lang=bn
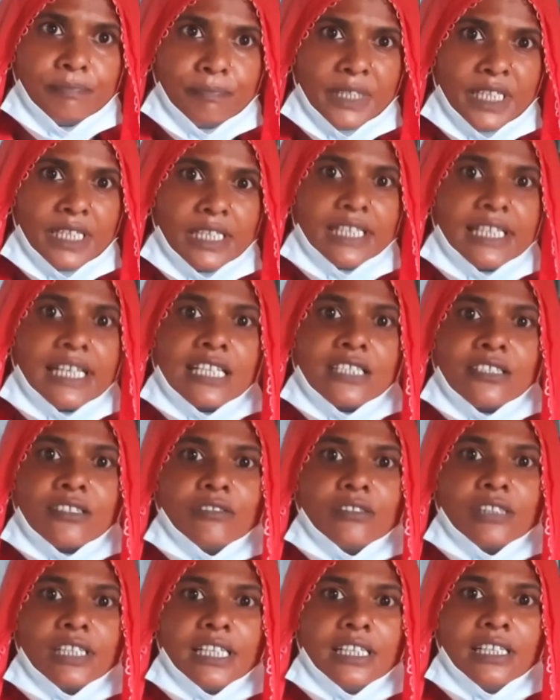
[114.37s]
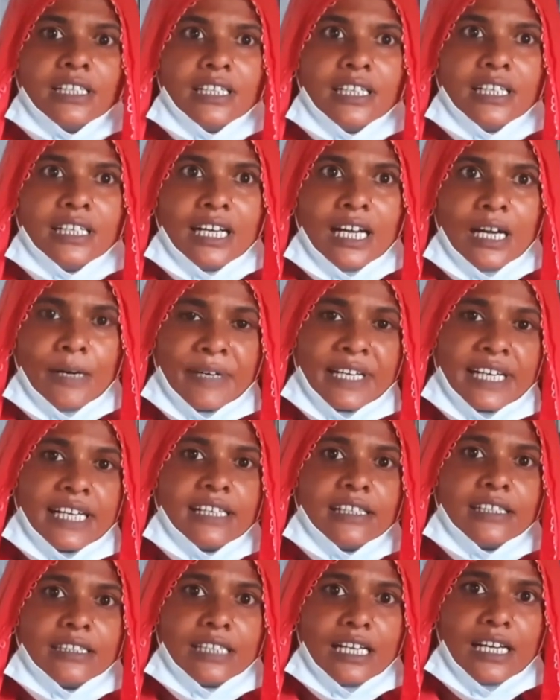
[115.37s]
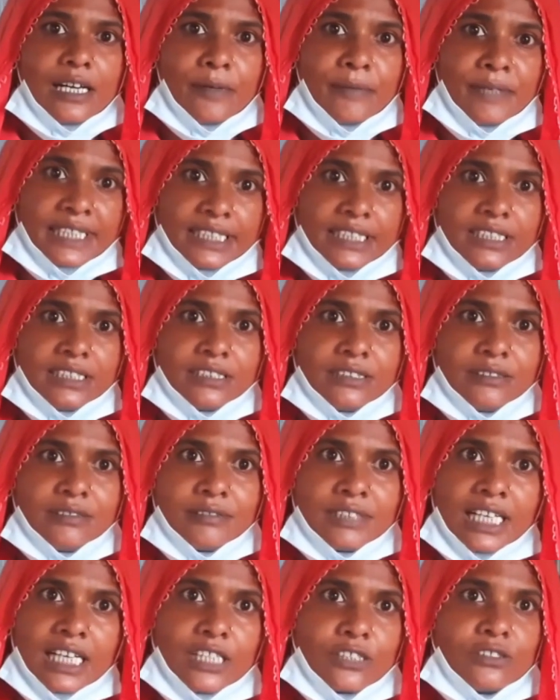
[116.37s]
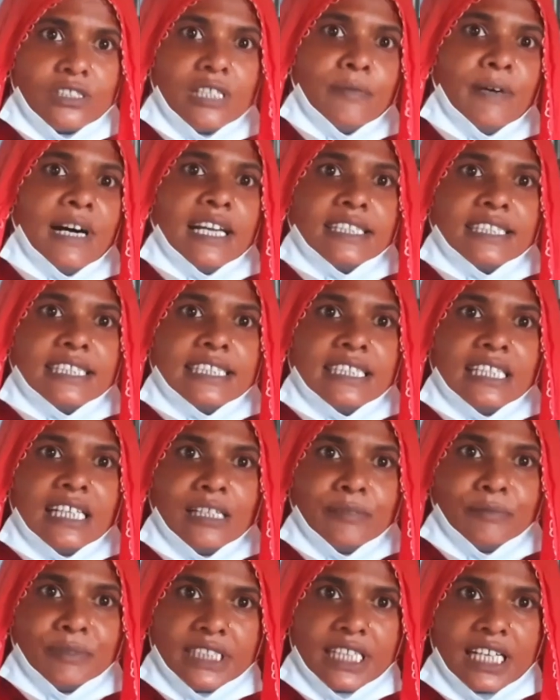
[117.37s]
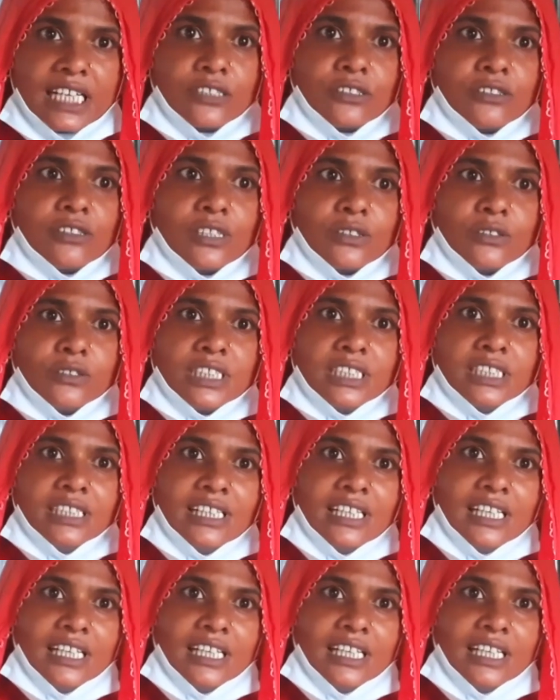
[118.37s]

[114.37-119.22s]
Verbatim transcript: মেয়ে কাজ করে আমার আমাকে দেখাশোনা ভার দিছে আমি দেখাশোনা করি